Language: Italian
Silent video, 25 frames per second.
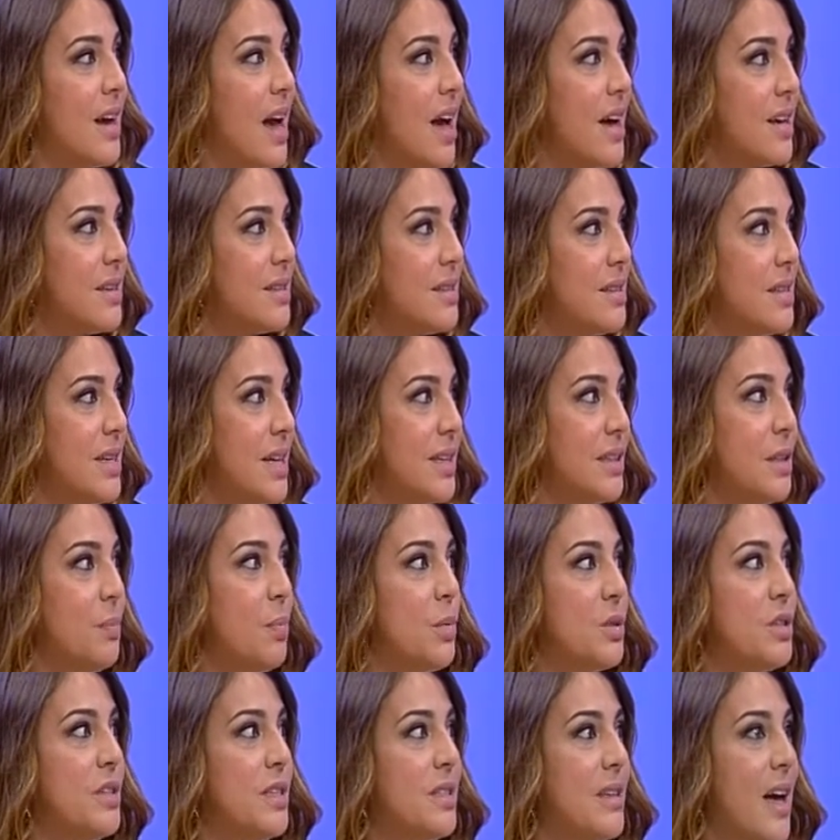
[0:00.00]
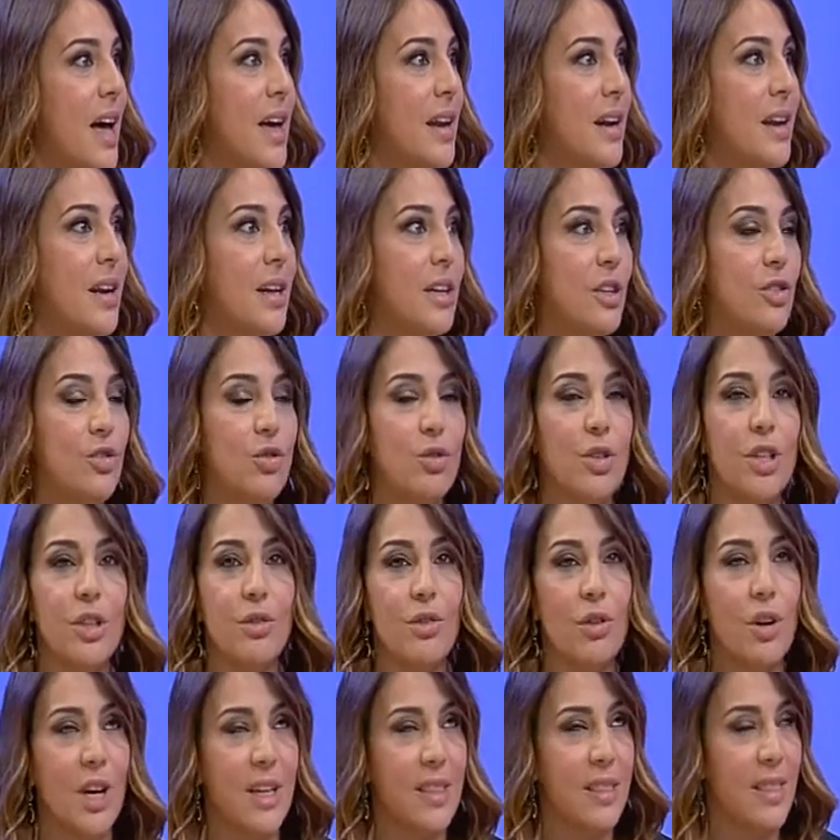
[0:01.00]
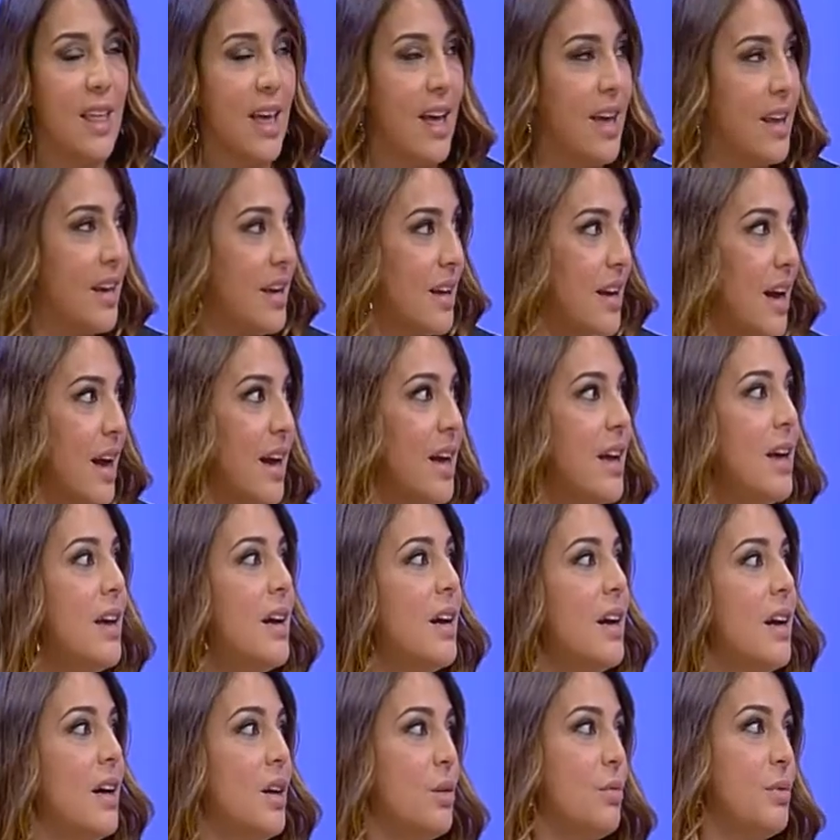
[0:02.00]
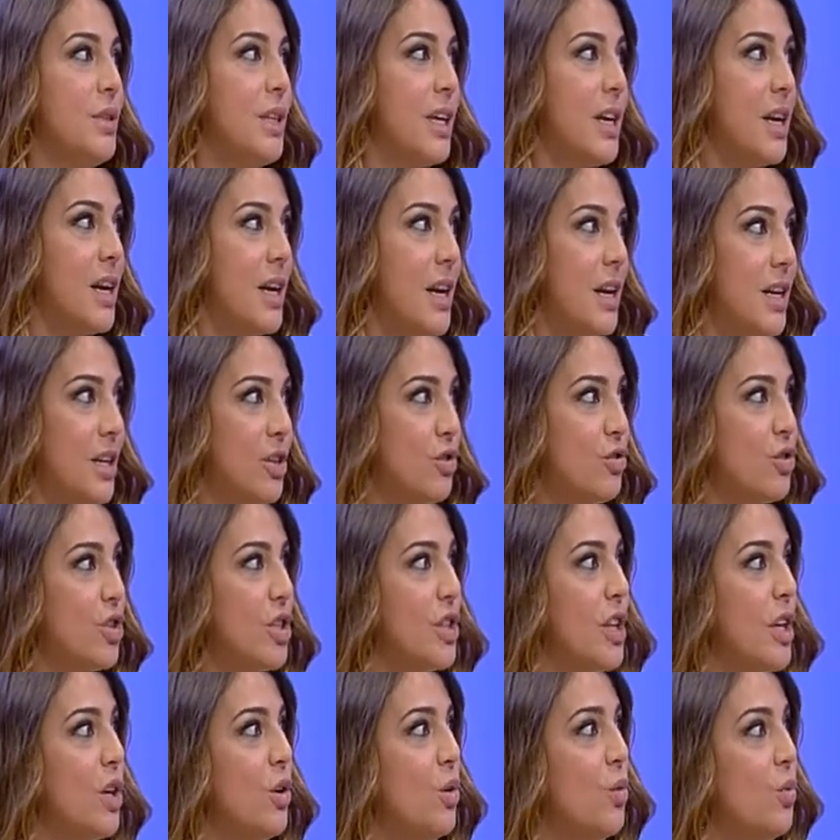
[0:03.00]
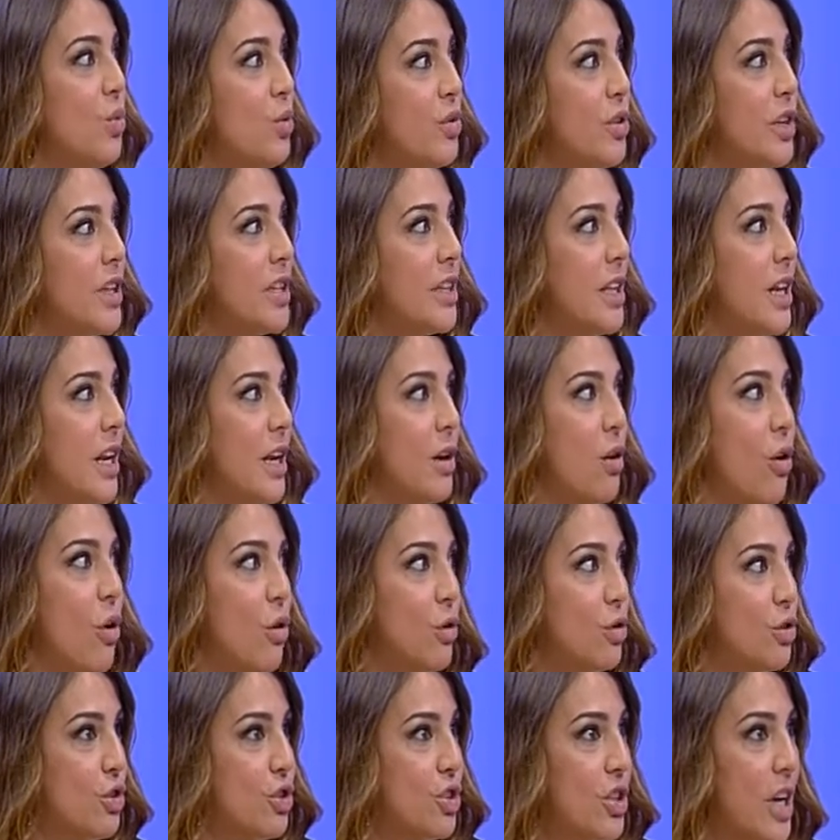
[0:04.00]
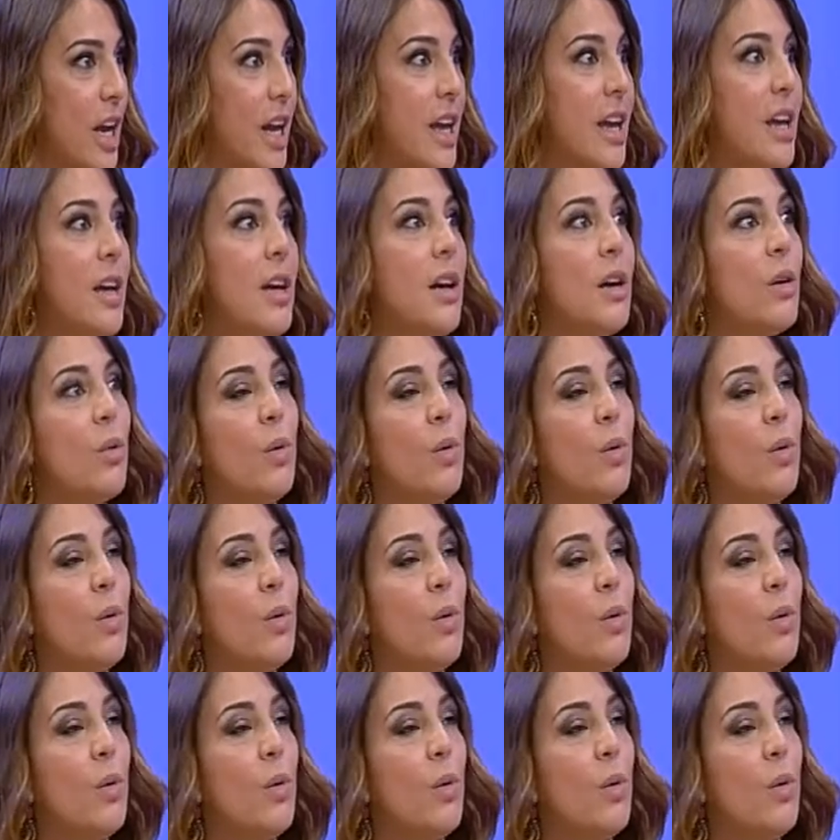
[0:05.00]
dei casi adiposità nella regione trocanterica, eh, quindi nella regione dei glutei, delle cosce.